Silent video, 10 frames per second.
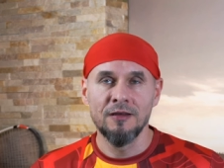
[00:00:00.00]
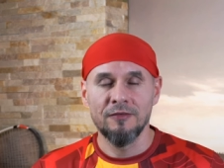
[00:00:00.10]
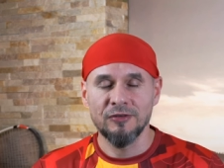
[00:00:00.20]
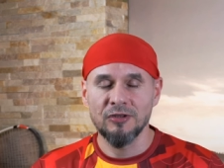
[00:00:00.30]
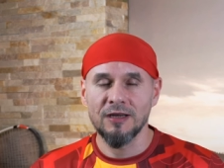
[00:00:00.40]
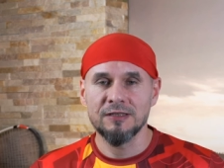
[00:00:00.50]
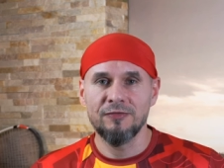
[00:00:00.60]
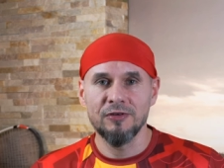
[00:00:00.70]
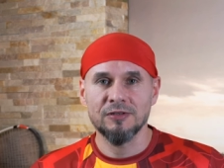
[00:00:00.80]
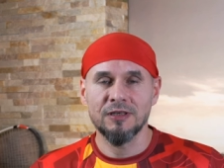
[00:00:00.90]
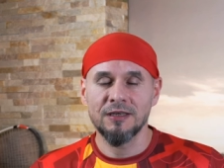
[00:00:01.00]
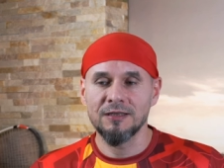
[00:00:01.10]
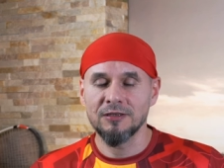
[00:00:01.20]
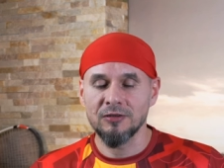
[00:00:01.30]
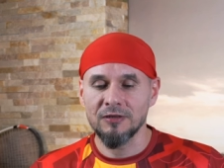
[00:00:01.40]
wyciągać wnioski,
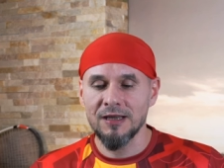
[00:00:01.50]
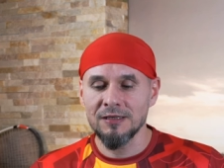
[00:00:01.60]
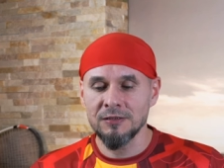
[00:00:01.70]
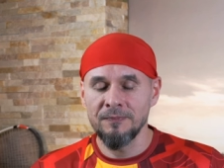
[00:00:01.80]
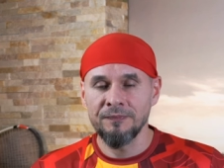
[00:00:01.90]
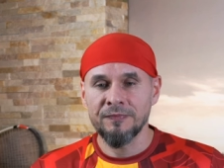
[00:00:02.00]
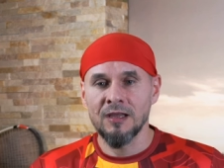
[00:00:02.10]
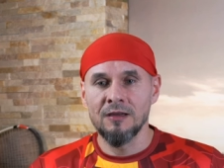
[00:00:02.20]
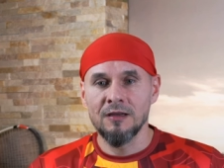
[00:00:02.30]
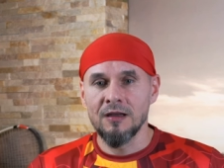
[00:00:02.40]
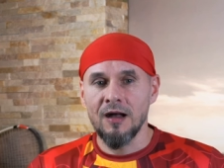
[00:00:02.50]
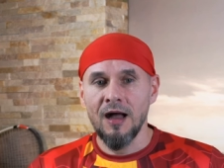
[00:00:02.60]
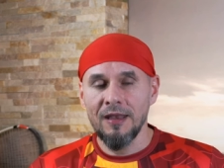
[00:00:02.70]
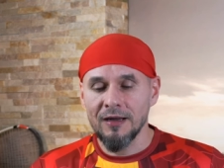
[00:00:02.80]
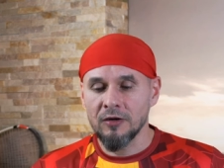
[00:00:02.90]
kiedy to grać.
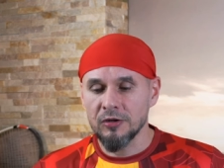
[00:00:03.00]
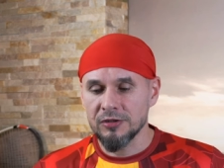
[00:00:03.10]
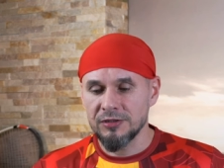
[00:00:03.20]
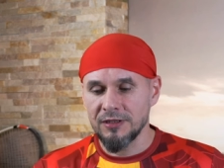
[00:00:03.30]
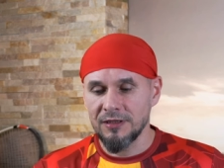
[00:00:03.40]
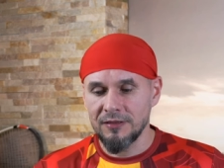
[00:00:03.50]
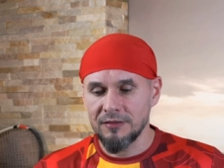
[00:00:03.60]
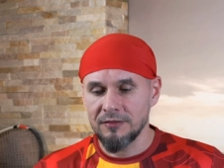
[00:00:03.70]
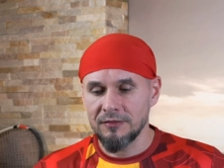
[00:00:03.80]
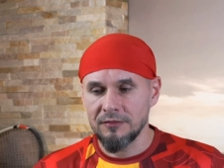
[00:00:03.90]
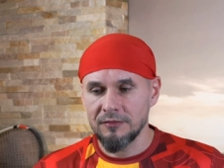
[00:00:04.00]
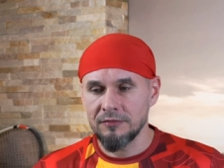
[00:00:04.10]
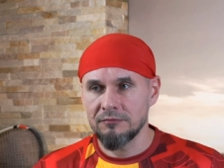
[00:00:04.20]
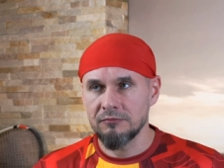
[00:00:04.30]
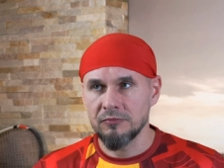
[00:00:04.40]
A na korcie,
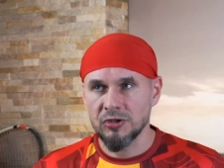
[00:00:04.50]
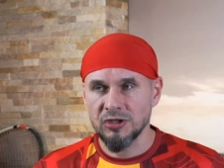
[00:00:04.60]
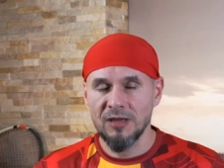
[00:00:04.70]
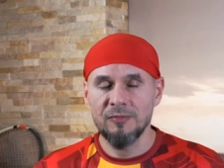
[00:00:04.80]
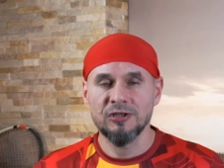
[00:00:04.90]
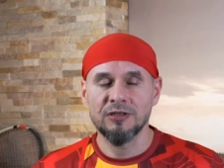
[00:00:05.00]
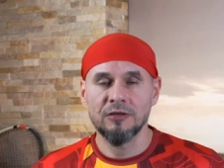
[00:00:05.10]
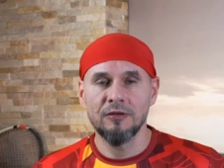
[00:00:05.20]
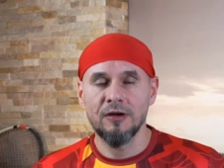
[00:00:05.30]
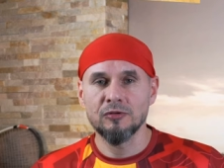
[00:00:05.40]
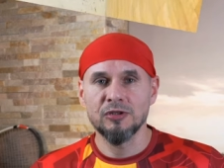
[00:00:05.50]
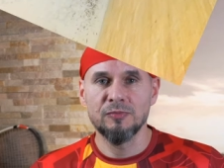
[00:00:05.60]
e, żeby się tego nauczyć,